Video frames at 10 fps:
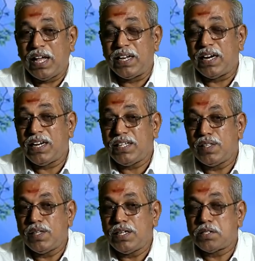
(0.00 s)
அதனால்
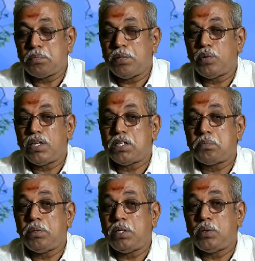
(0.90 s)
இந்த எஸ்பி ஒன்
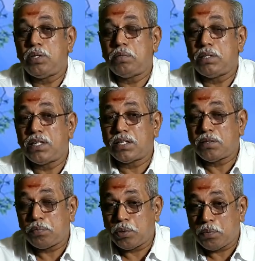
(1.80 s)
எஸ்பி டூ
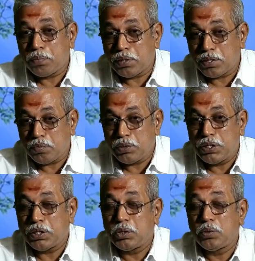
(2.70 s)
அப்படிங்கிறது புறப்புறது
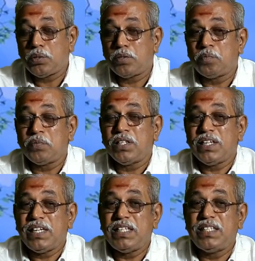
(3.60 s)
முக்கியத்துவம்
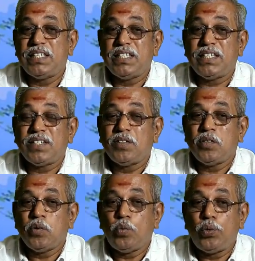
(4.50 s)
இது
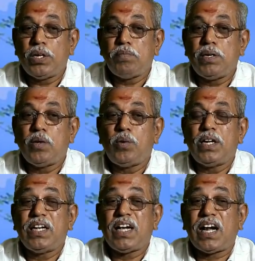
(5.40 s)
உடம்பில்
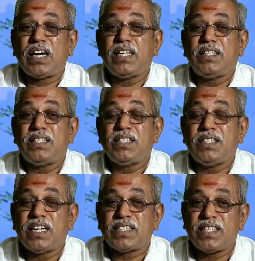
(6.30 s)
உள்ள அனைத்து
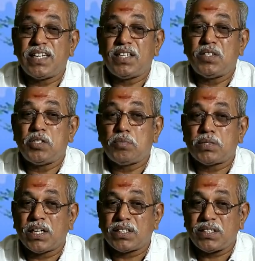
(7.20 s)
தசைகளுக்கும்
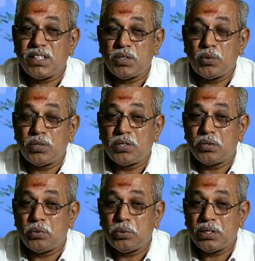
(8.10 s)
சக்தி
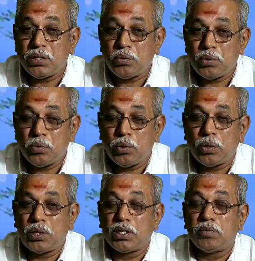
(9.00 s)
கொடுக்கக்கூடிய ஒரு
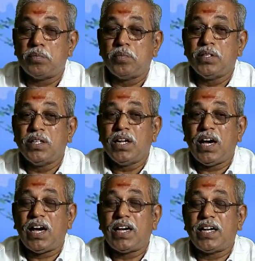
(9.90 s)
ஓட்டம்
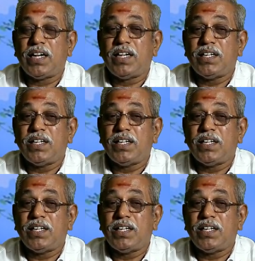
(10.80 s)
ஆக